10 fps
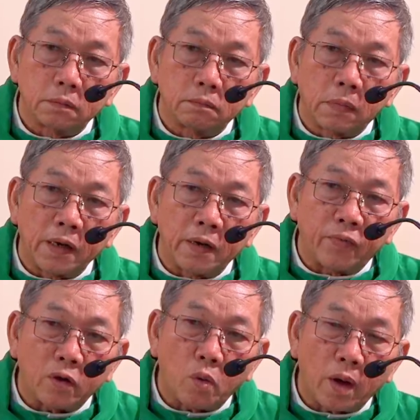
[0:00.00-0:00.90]
Mà nền
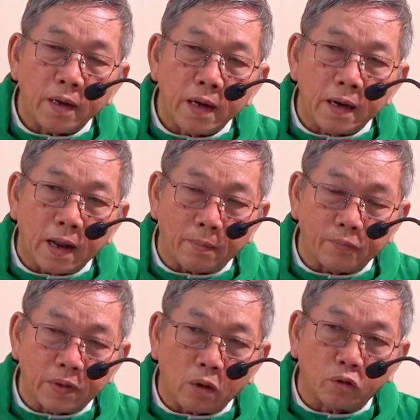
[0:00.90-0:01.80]
văn hóa Hy Lạp
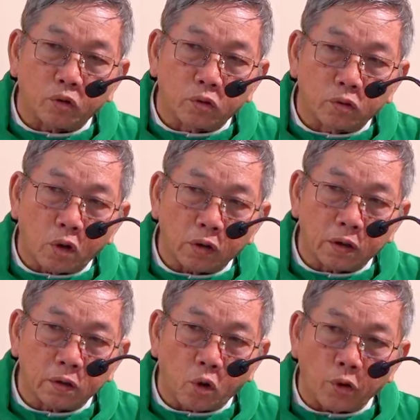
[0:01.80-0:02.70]
theo
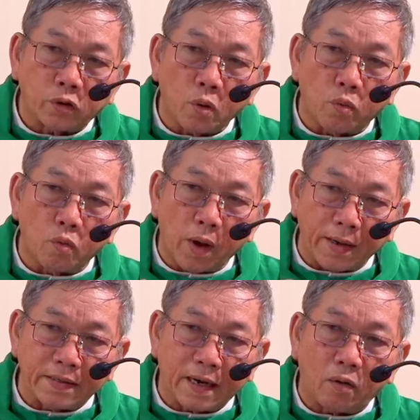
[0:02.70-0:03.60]
thói tục ngoại
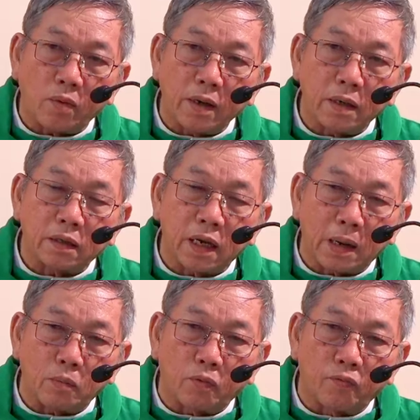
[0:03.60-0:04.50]
giáo ấy thì là
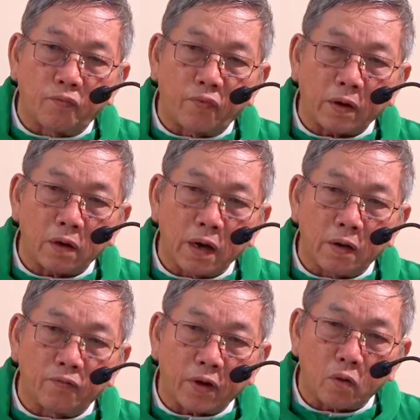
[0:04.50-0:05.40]
một
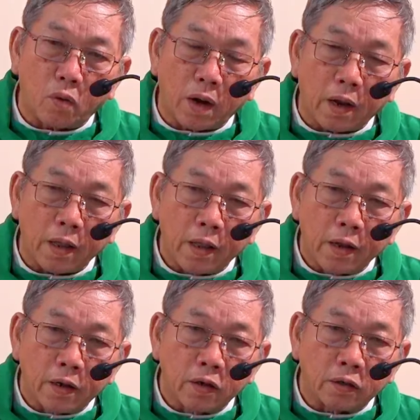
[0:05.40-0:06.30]
nền văn hóa
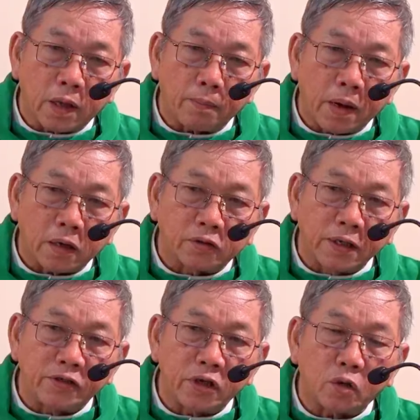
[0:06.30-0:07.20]
người ta mang
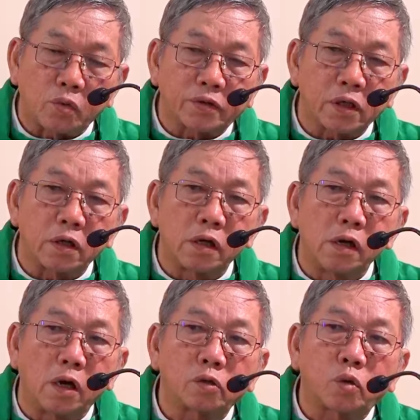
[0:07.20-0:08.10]
tính chất của sự
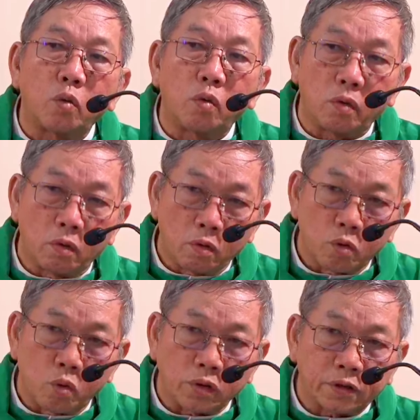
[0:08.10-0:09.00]
hưởng thụ,
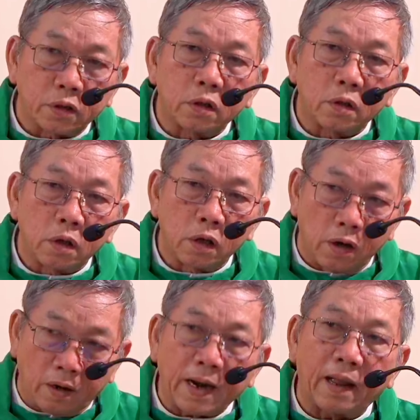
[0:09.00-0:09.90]
của sự
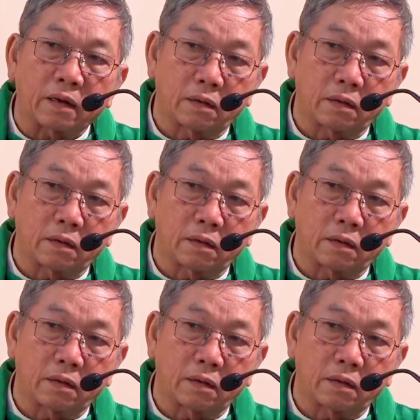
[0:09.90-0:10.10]
hưởng lạc.